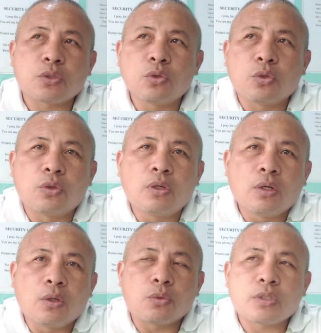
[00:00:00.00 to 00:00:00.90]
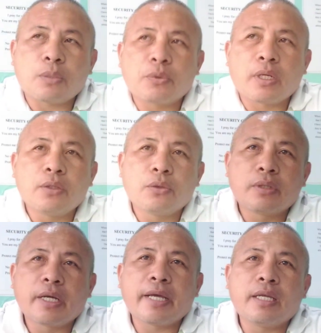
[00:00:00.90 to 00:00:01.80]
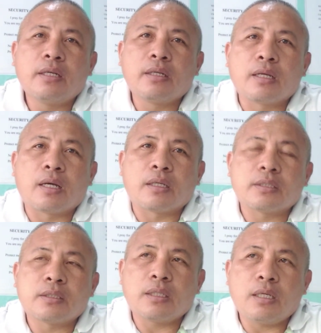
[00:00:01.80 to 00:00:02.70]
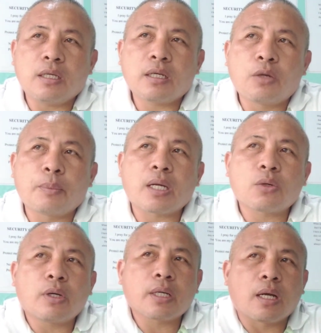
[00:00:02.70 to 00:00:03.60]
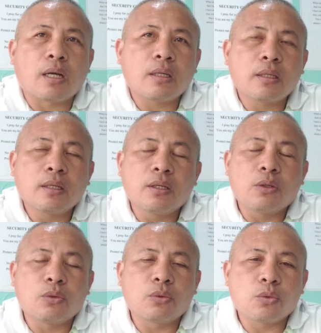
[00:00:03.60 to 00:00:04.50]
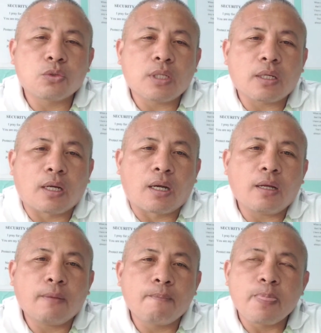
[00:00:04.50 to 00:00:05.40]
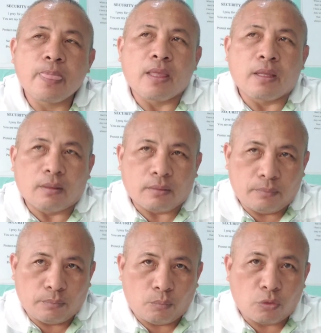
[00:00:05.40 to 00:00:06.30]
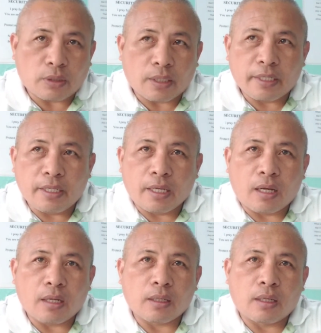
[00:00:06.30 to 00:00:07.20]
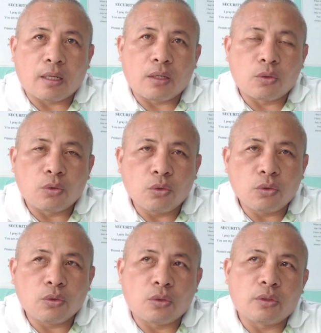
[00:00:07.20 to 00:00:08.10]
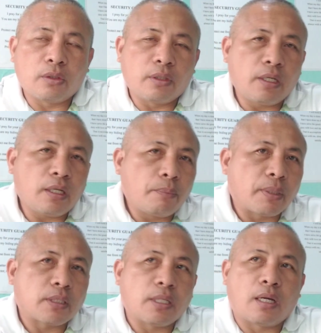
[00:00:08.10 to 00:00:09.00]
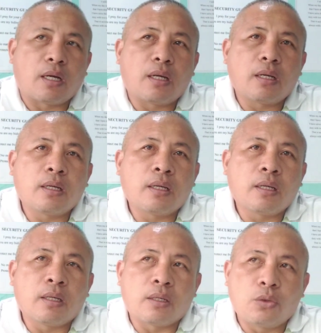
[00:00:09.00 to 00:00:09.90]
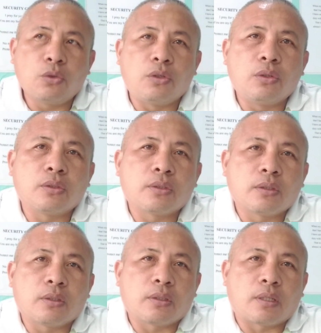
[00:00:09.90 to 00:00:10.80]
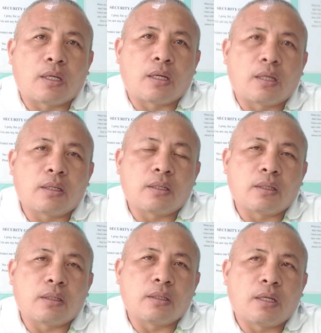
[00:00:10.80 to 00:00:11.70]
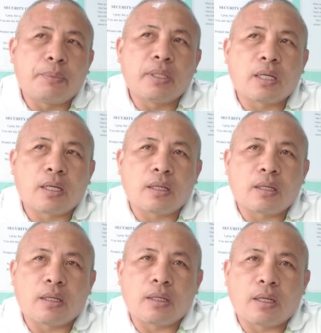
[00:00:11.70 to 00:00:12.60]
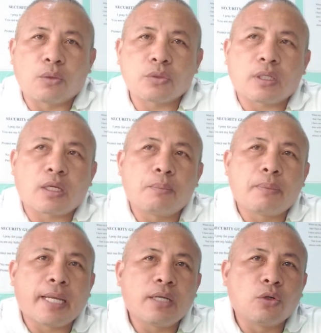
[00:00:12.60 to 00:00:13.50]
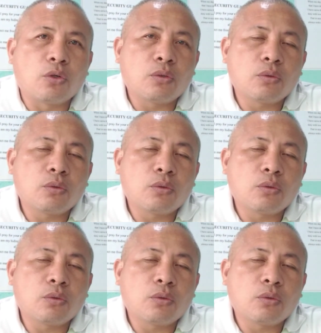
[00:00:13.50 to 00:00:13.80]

sa sulod, usap po na inyong guide nga ikaw makakuha ka o usa ka butang niya nga good or dili ba siya good nga labi na ang usa ka empleyado